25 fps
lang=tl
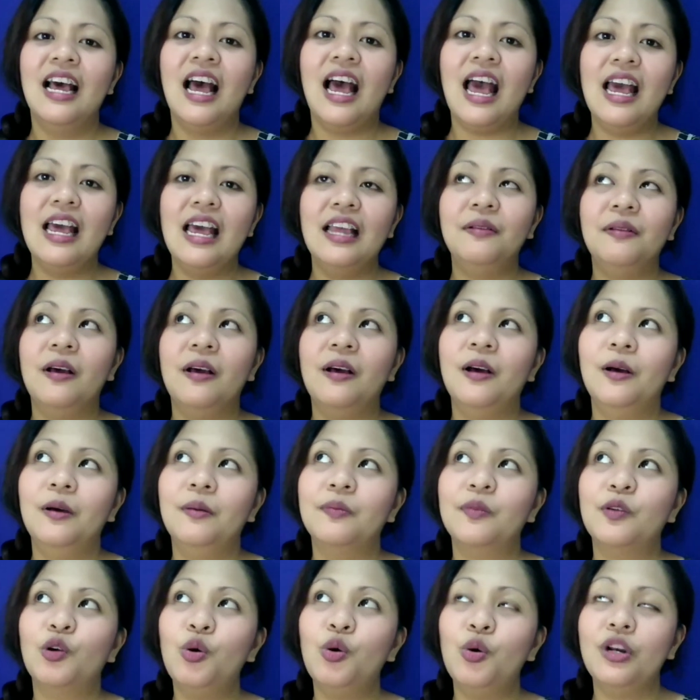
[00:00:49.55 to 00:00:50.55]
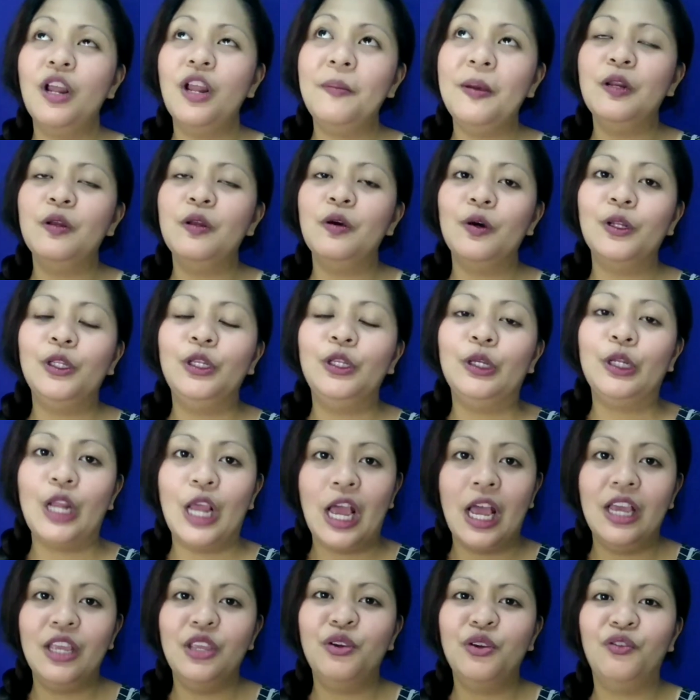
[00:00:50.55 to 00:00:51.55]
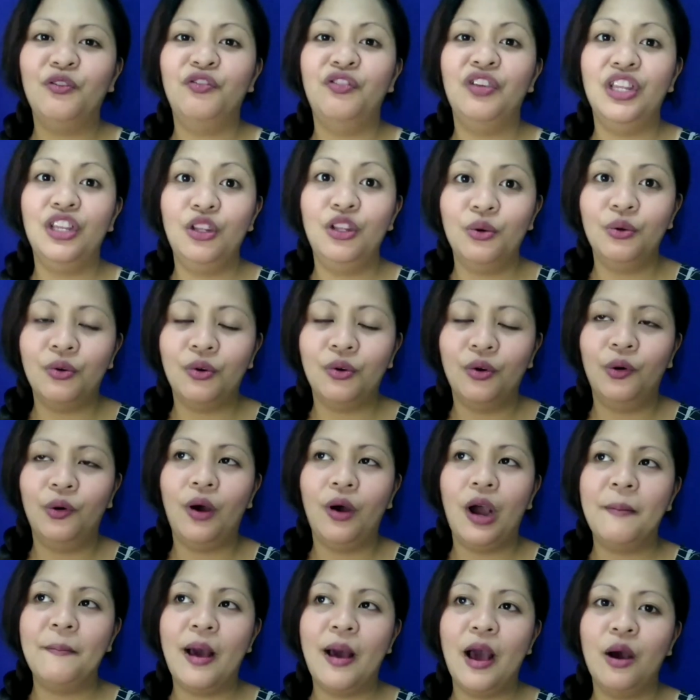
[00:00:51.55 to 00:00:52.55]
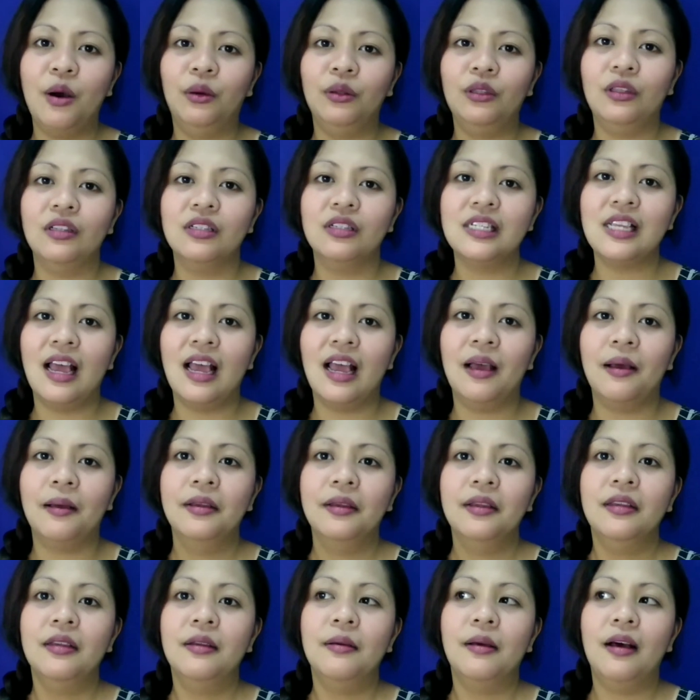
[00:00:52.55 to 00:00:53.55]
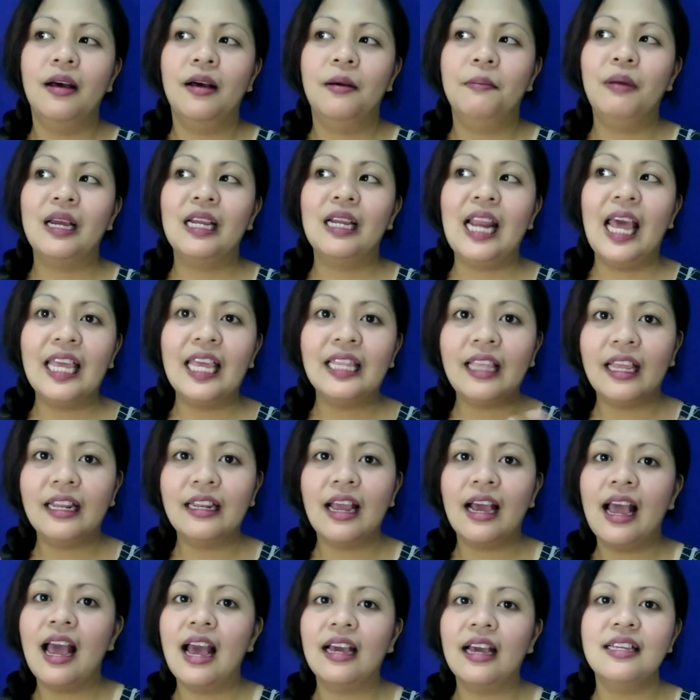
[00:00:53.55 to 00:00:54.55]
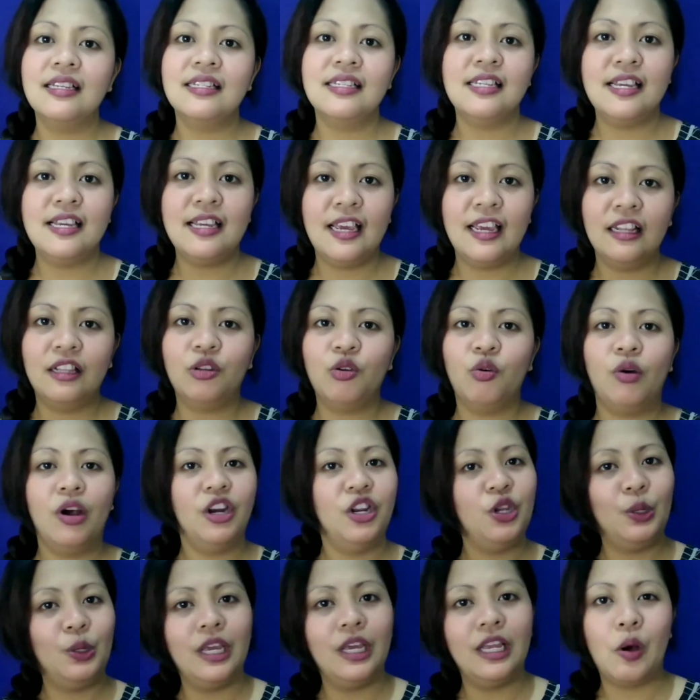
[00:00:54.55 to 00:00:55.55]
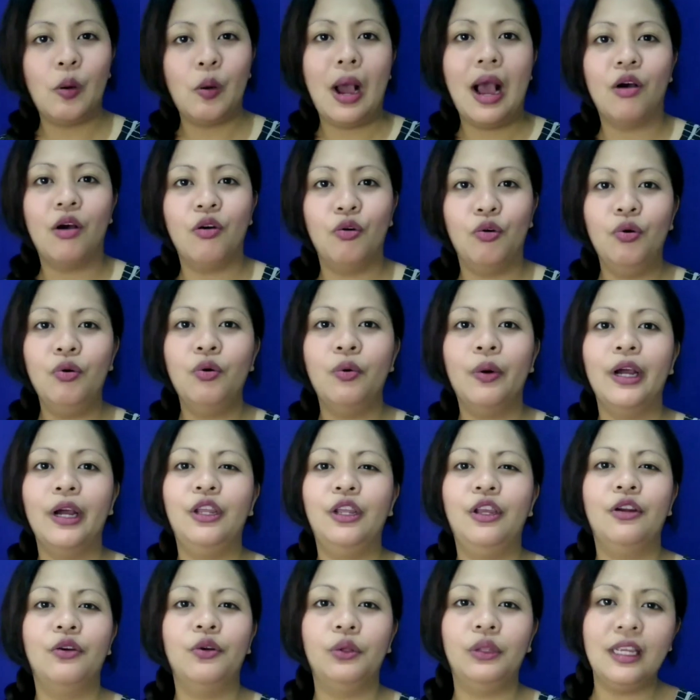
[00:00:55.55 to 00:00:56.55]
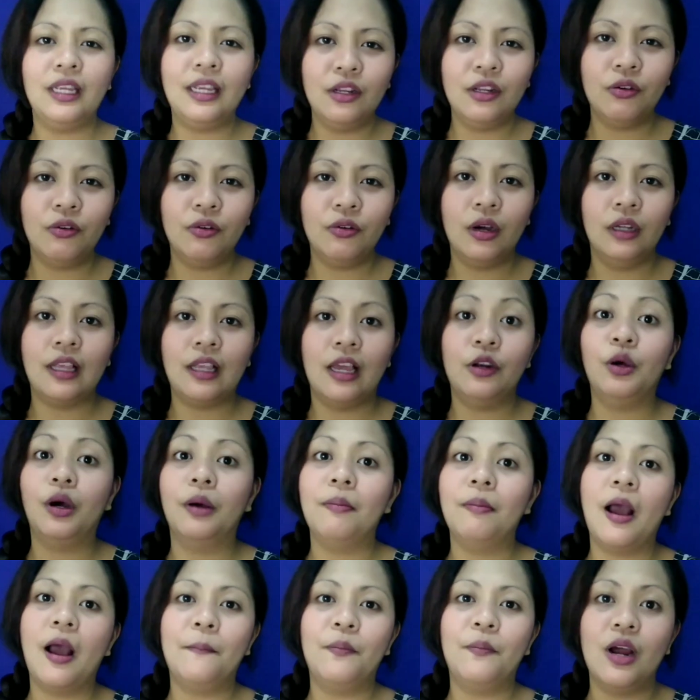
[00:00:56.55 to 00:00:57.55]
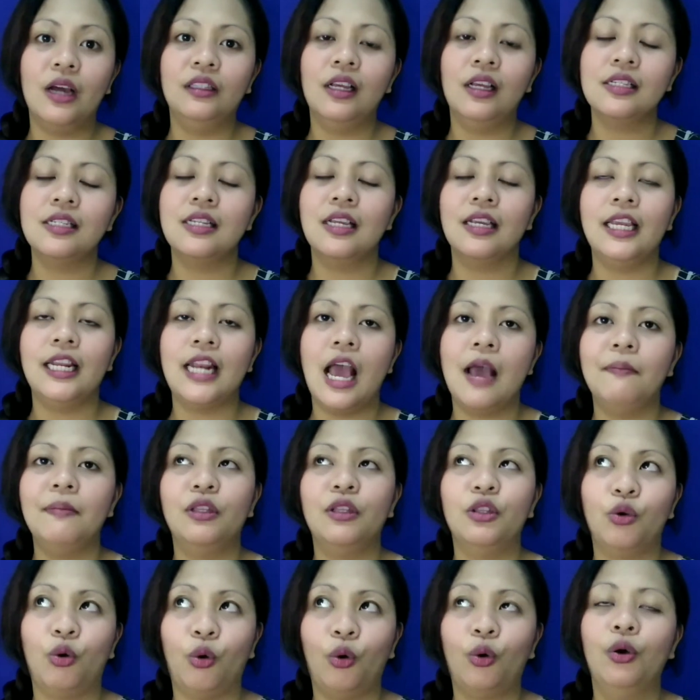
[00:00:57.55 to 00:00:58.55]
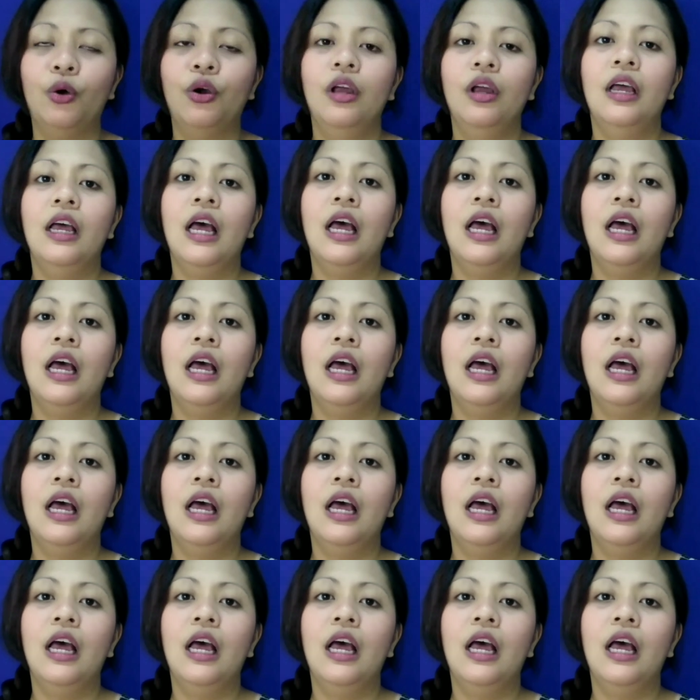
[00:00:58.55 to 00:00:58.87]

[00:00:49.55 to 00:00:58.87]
At um, kung napanood nyo na yung video ko about sa uh, paglighten ng aking singit, kung ano yung ginawa ko, kung ano yung routine ko, at ano ang mga products na ginamit ko.